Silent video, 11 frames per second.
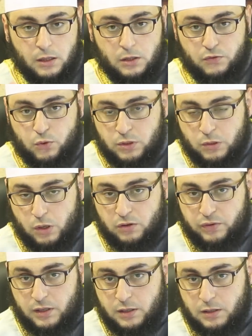الفرن
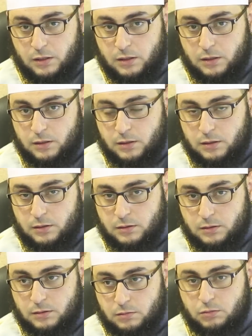طافي
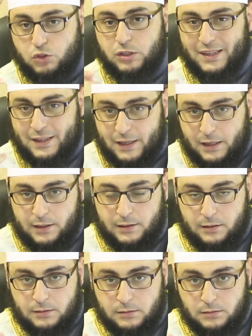مش
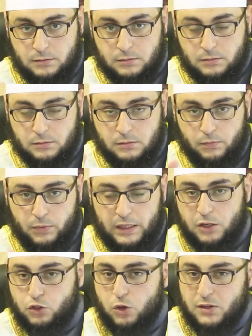شغال
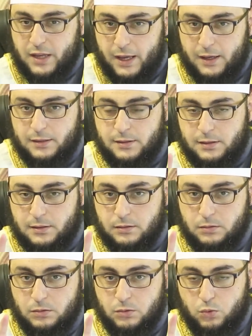تلاقي الشخص عادي
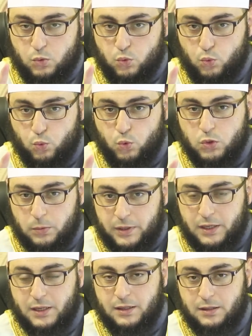
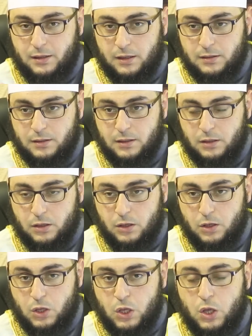وطبيعي جدا
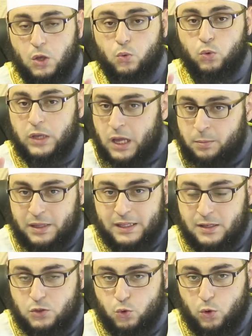ويعامل
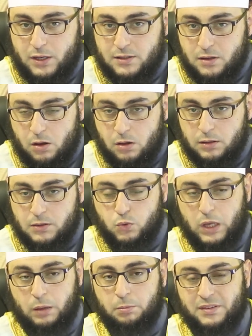الناس كويس خالص
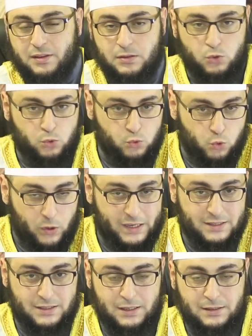ويعامل مثلا زوجته
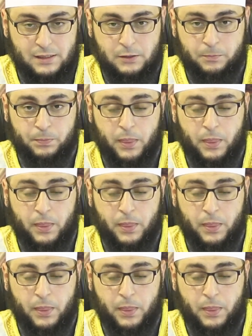كويس جدا